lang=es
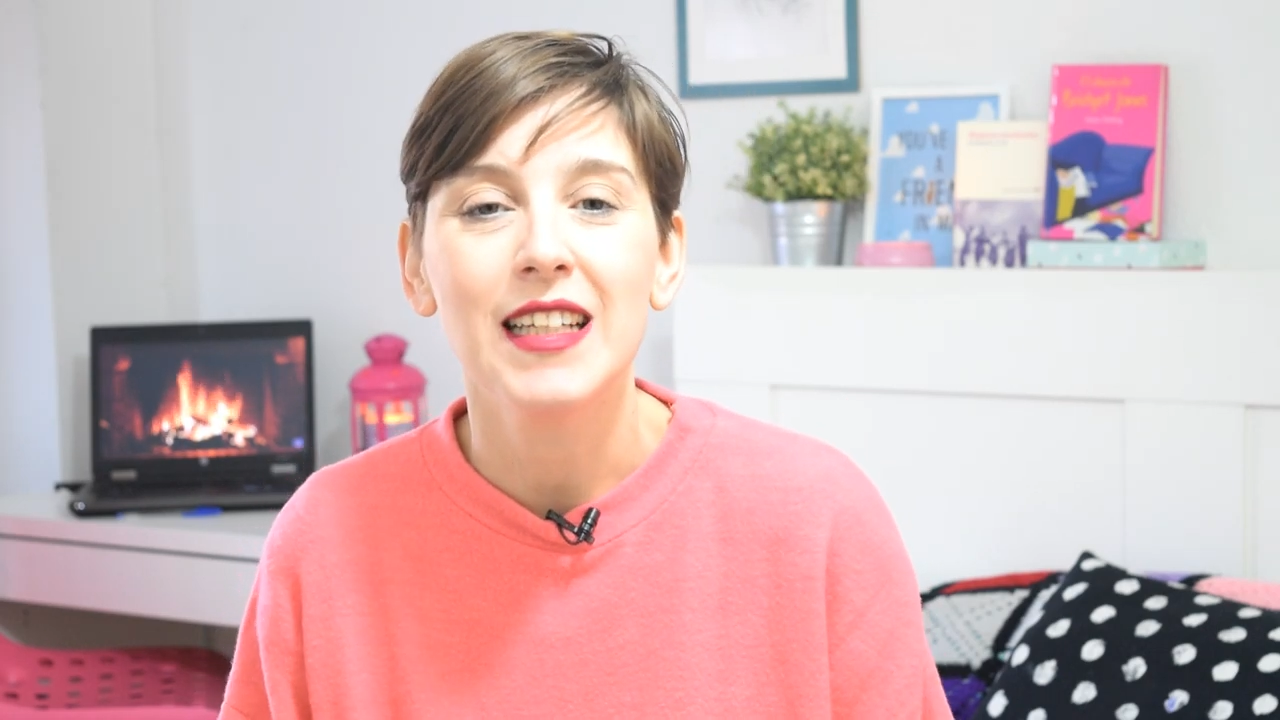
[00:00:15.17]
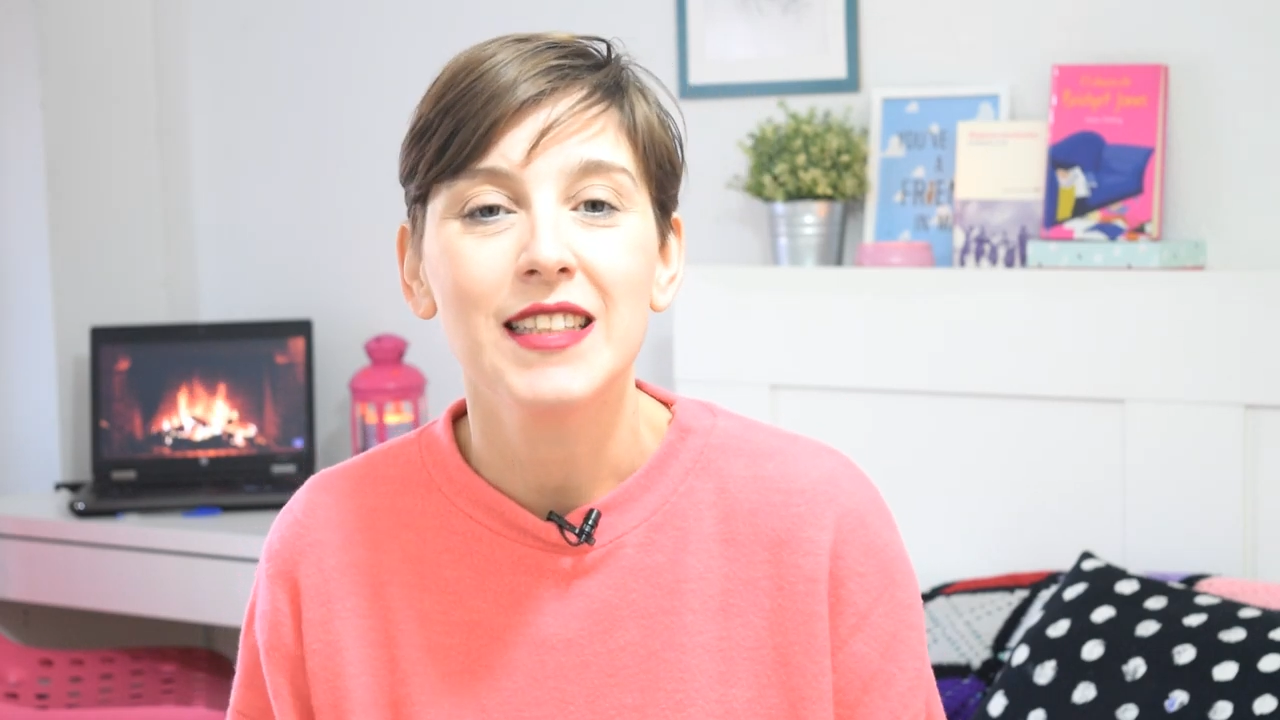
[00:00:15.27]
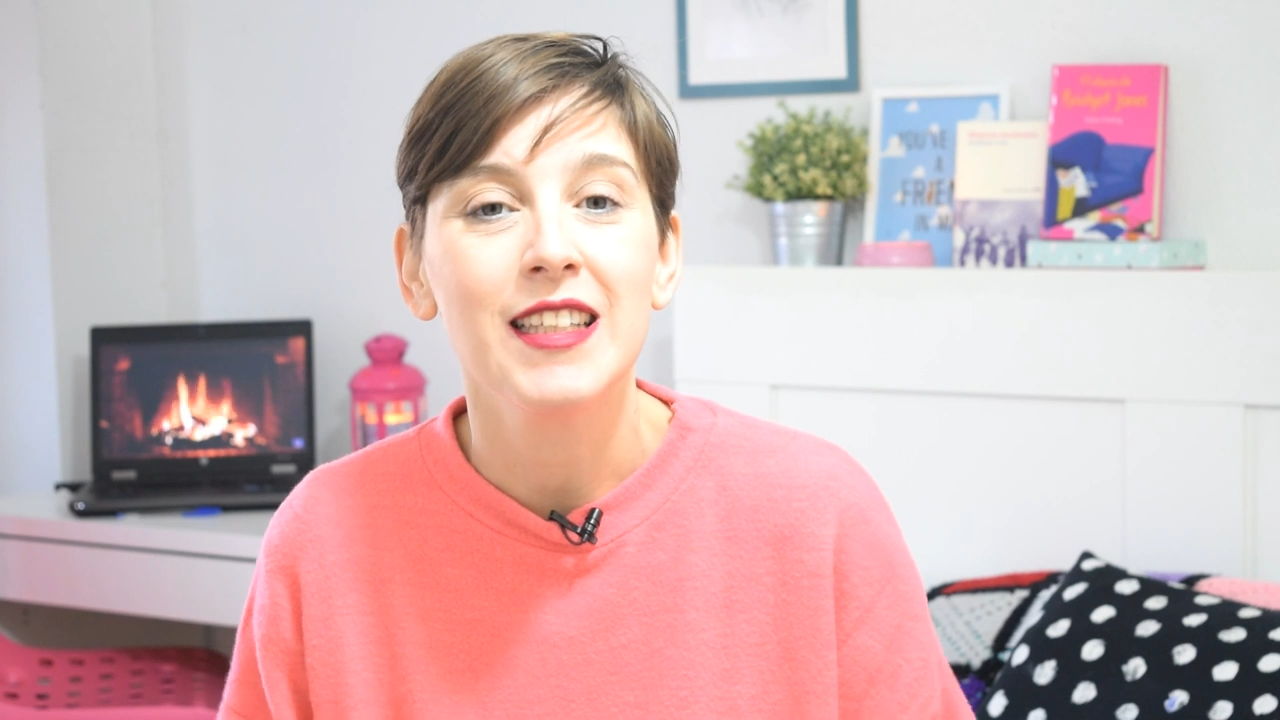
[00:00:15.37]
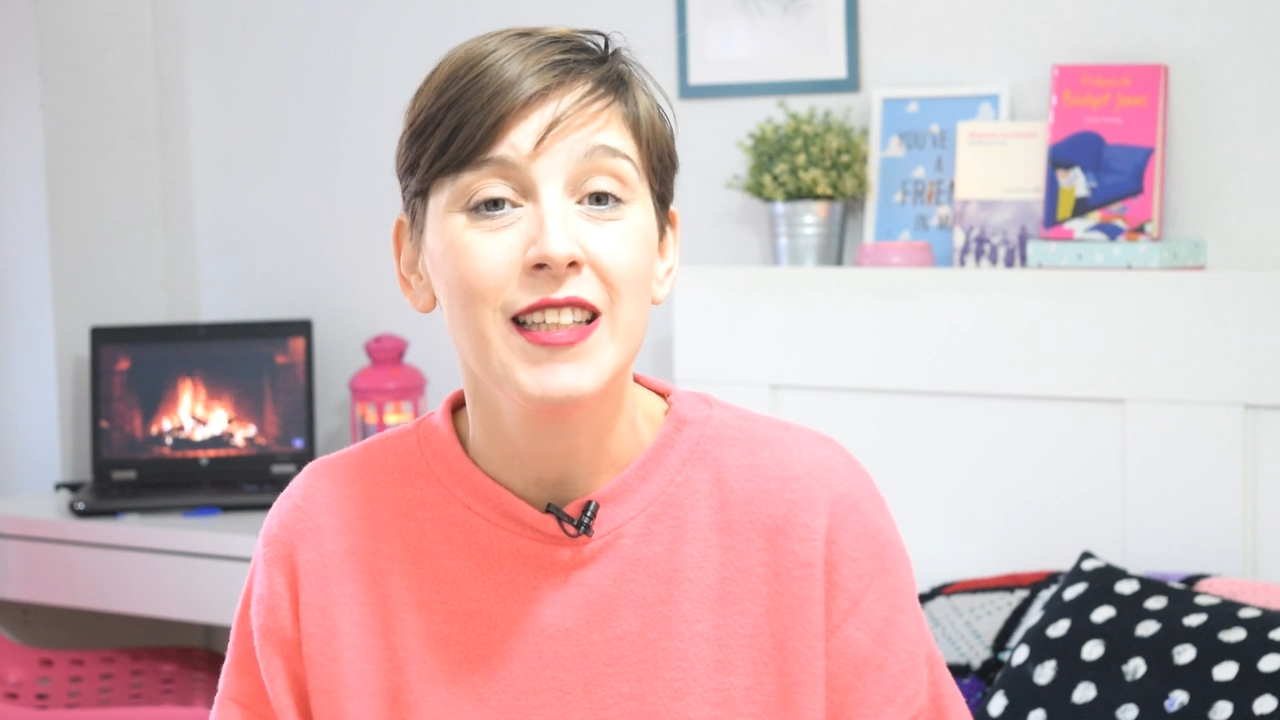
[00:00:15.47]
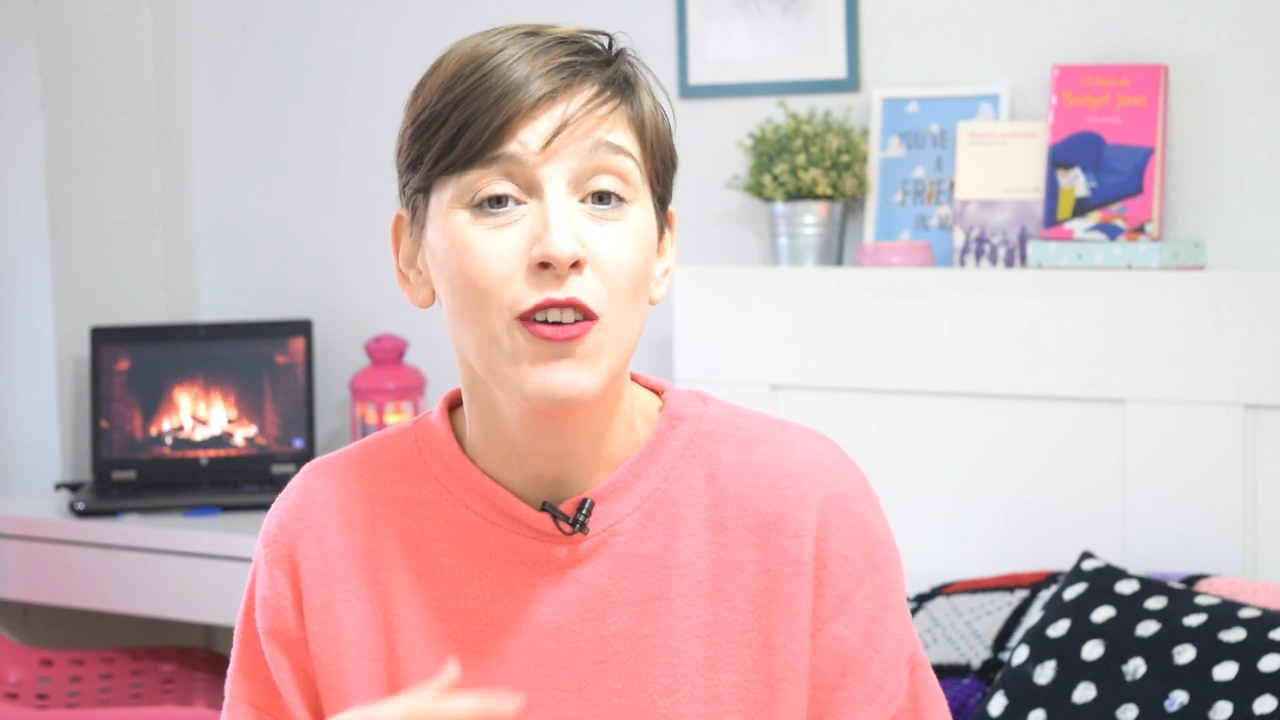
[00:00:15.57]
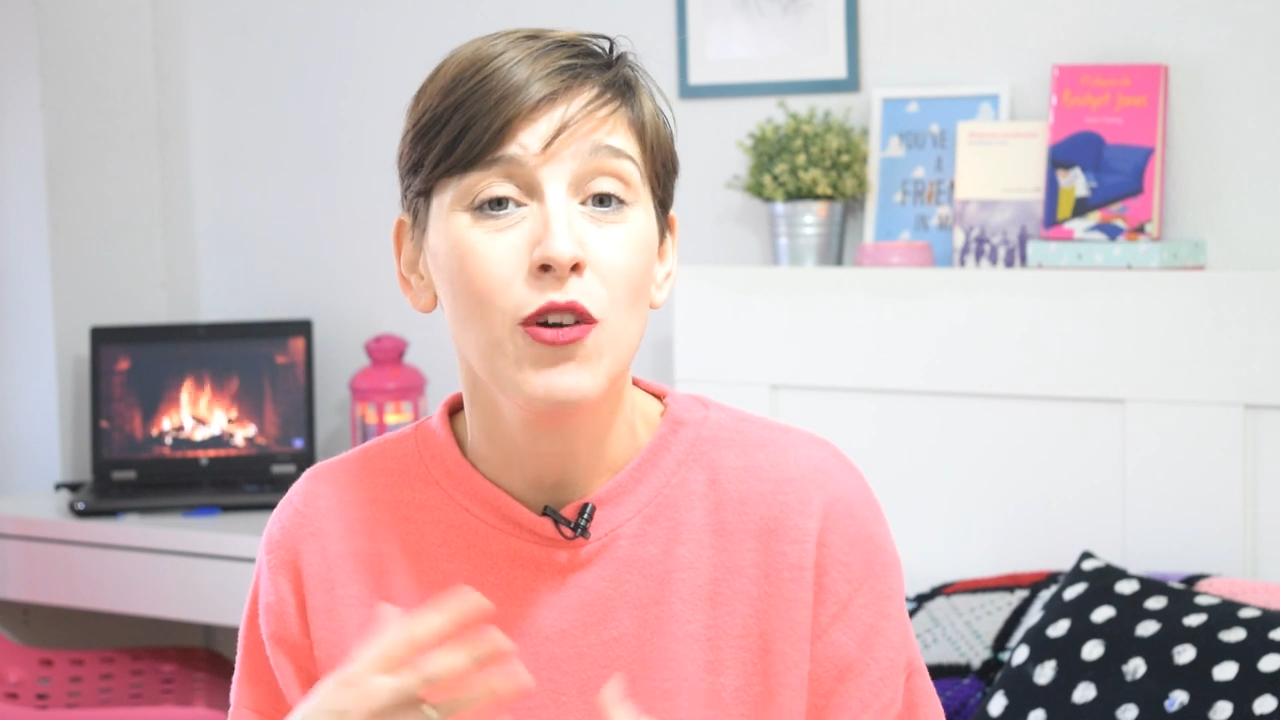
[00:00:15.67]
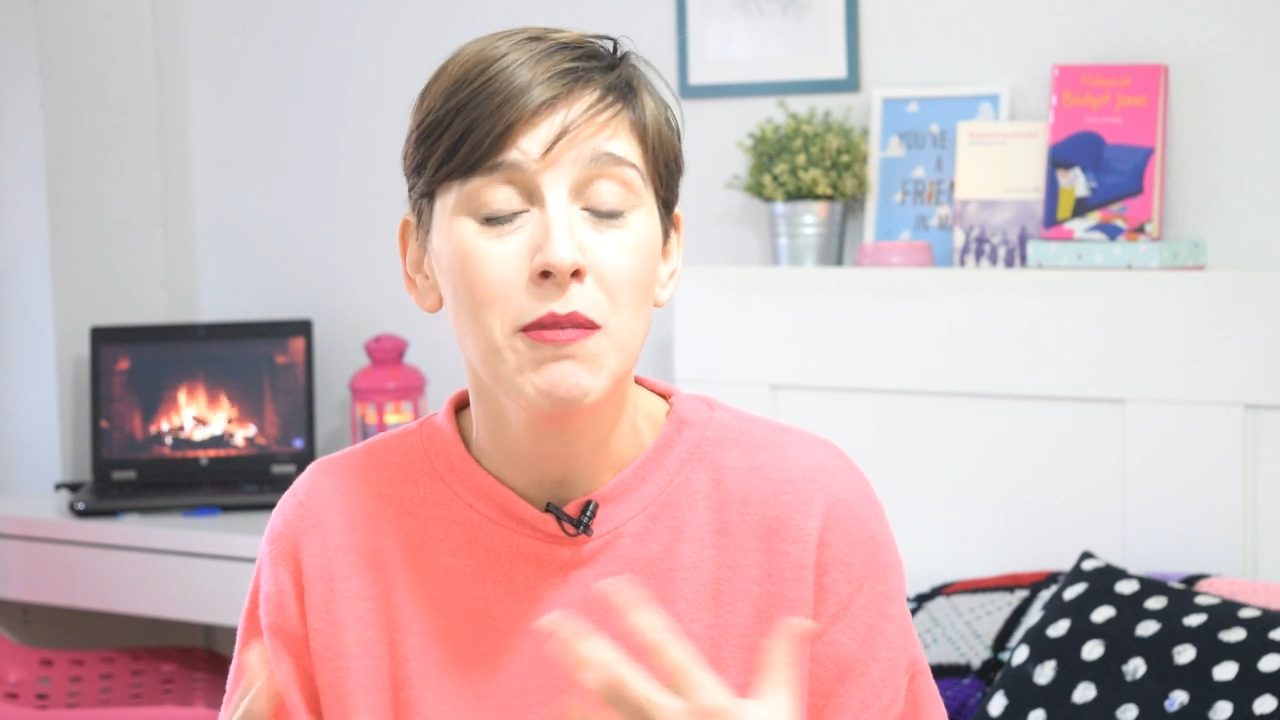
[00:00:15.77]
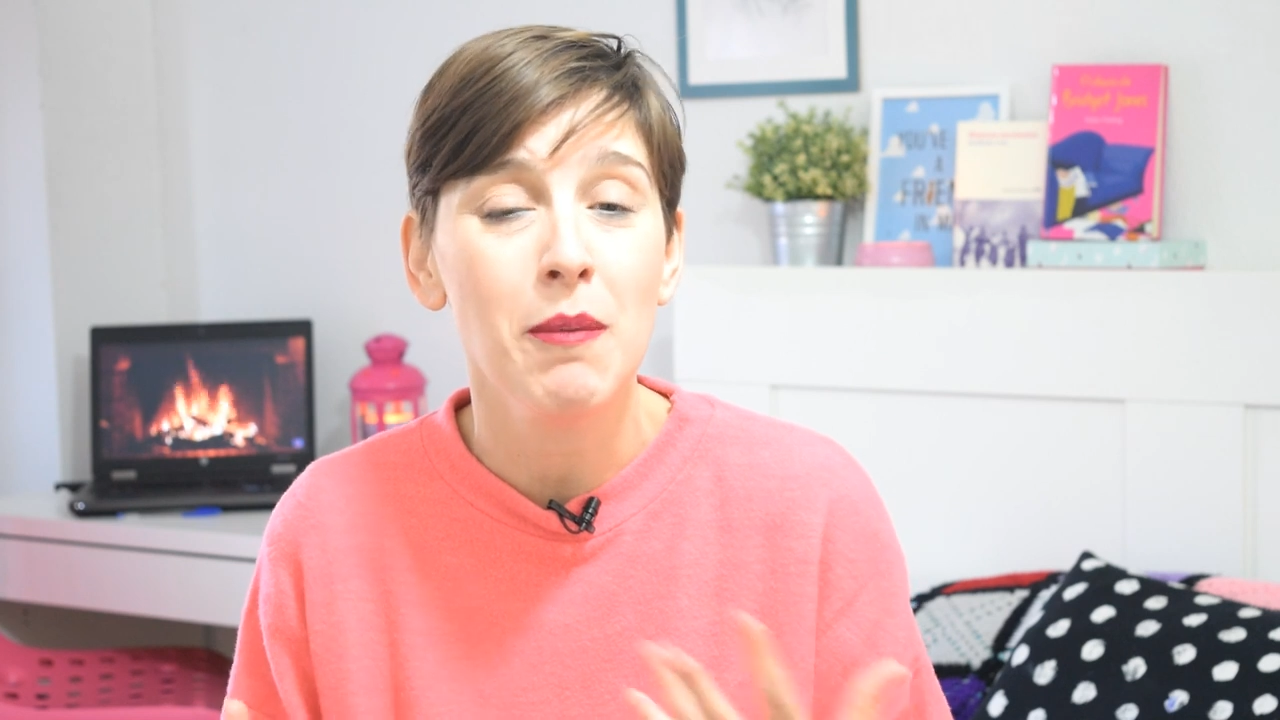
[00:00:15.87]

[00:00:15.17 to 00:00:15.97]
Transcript: así que hoy me